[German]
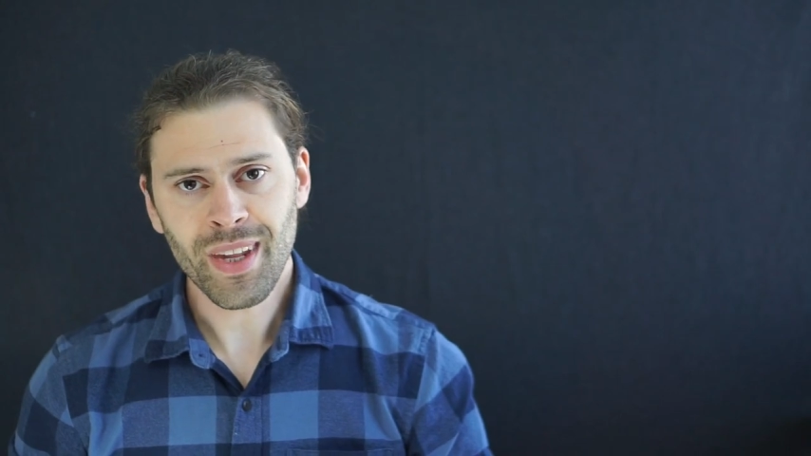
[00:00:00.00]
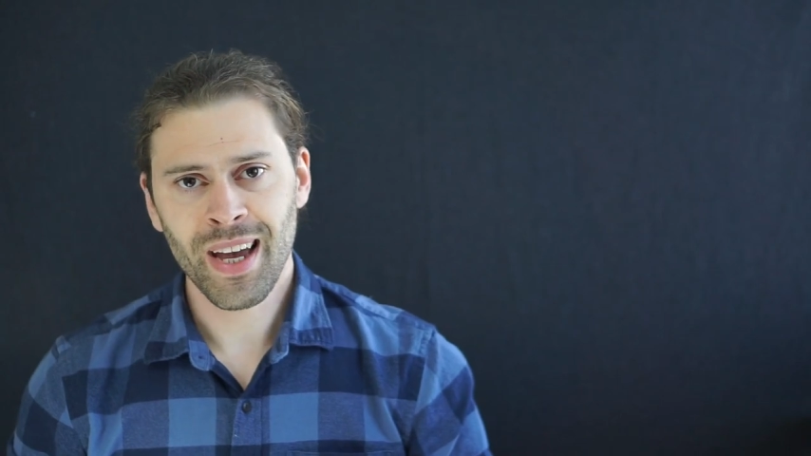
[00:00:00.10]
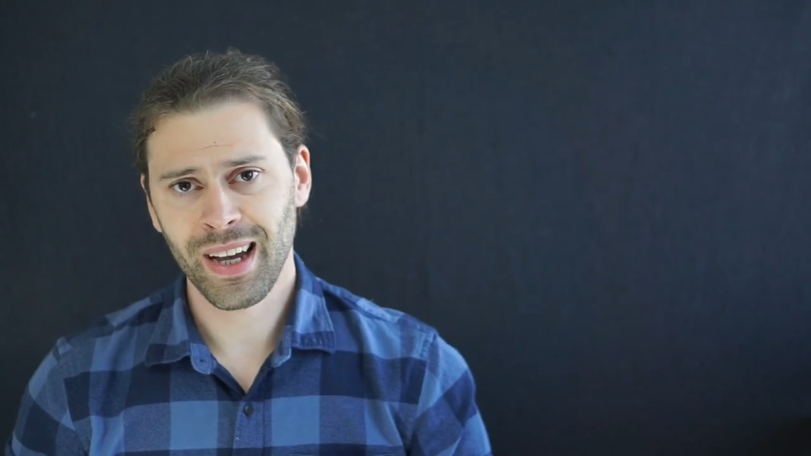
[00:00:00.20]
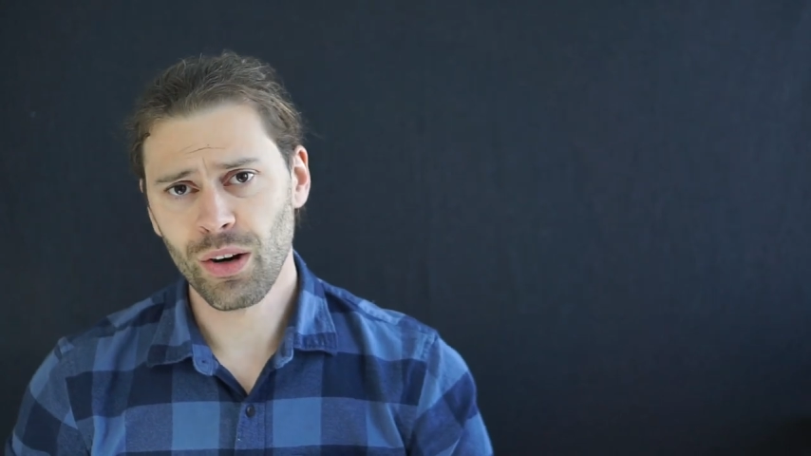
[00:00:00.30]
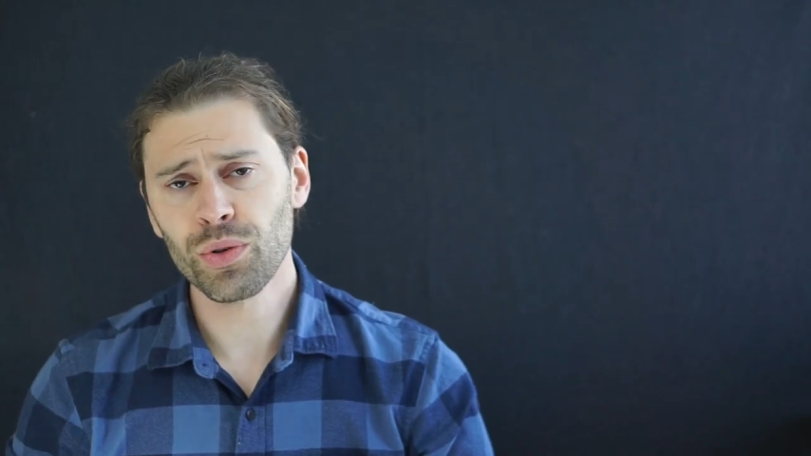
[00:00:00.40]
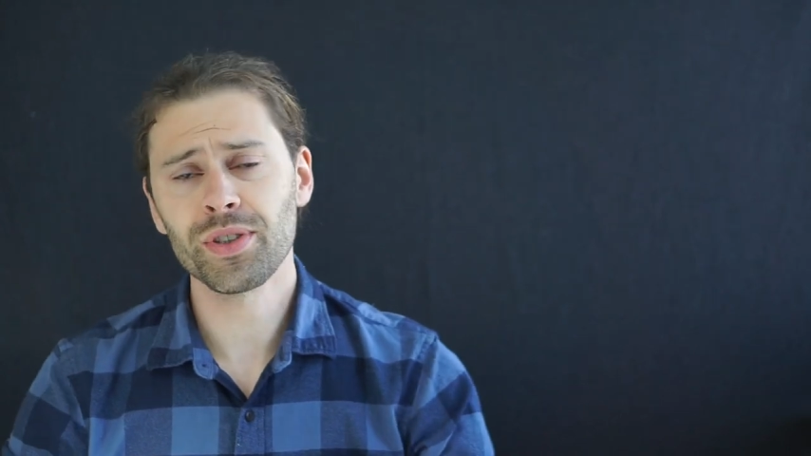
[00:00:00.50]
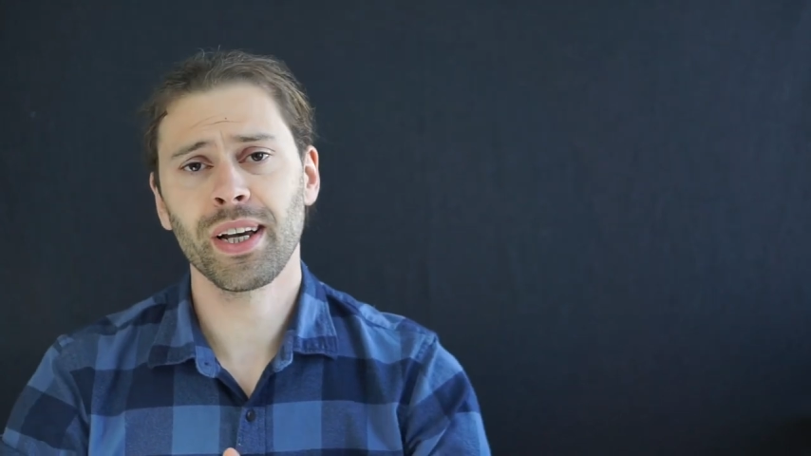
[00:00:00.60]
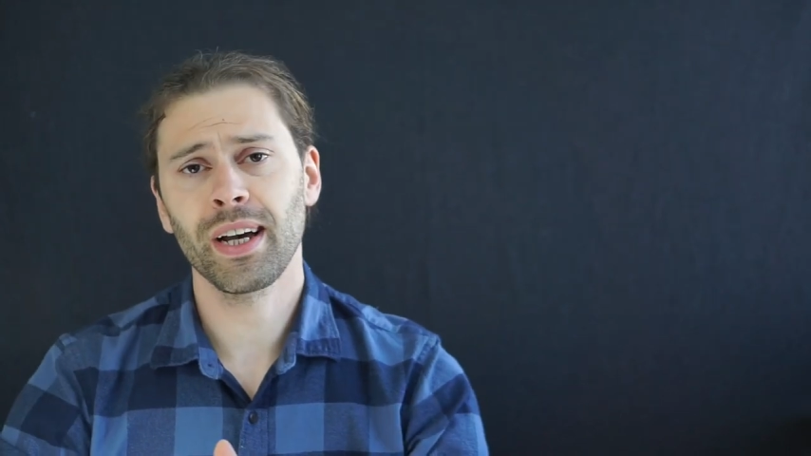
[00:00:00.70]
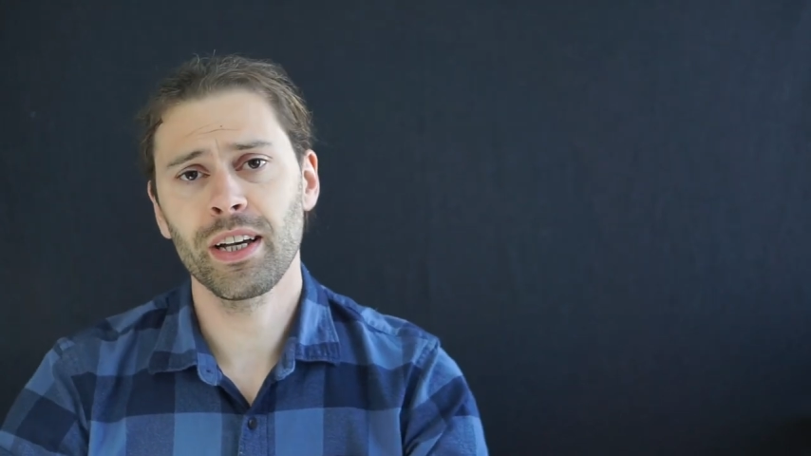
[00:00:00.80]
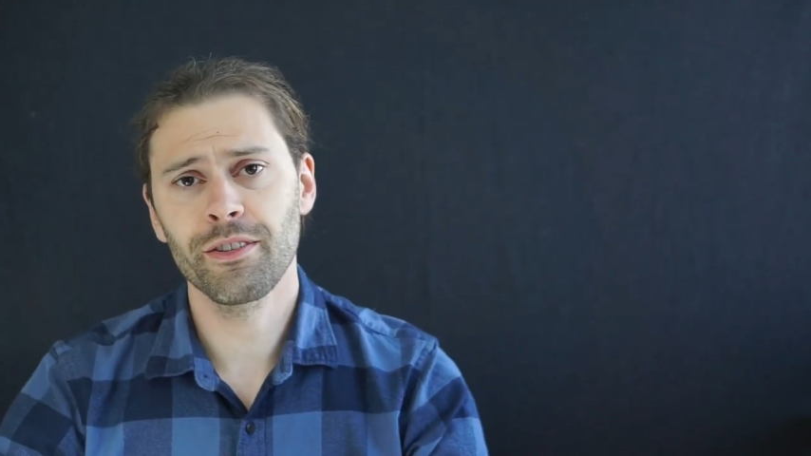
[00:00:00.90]

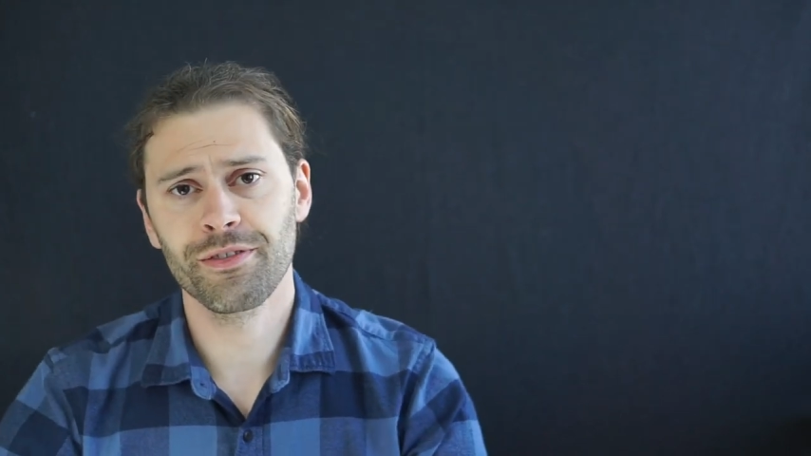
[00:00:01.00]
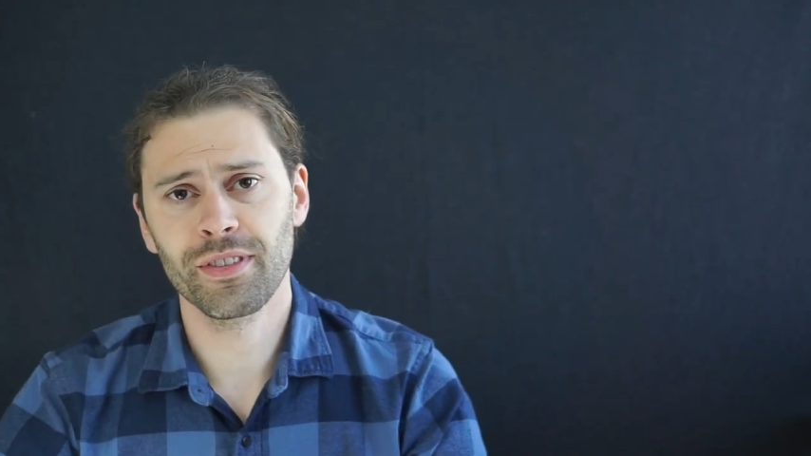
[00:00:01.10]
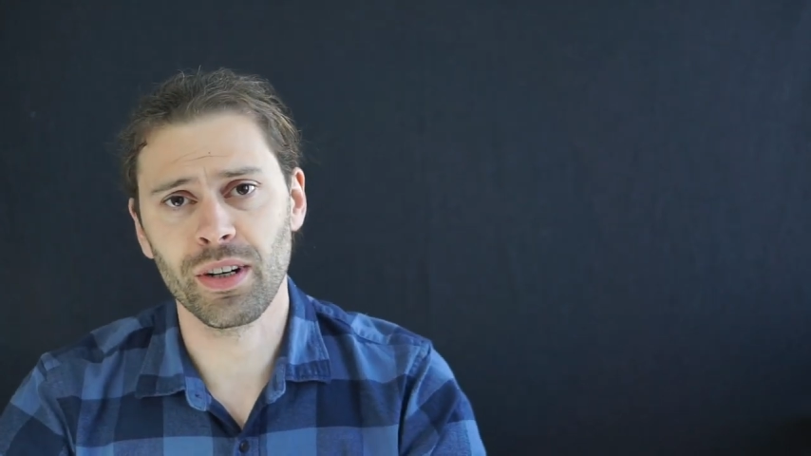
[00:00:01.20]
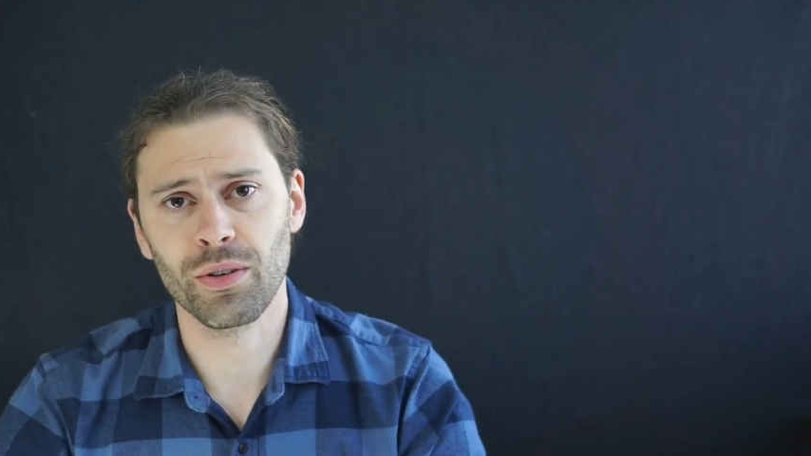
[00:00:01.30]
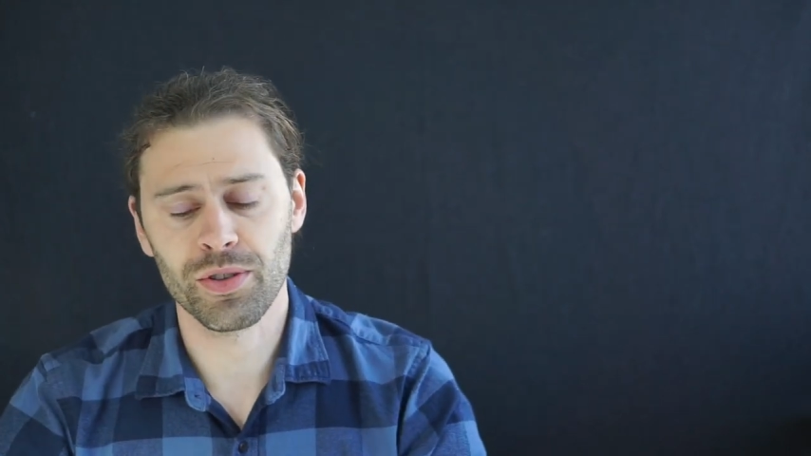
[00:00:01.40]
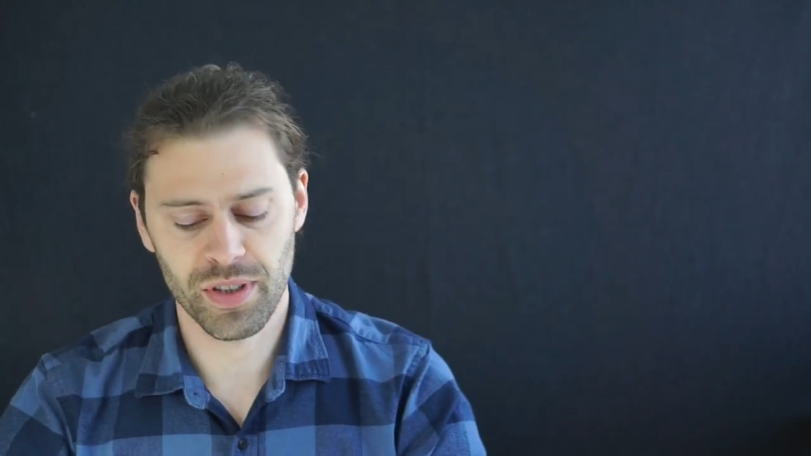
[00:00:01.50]
herausgreifen aus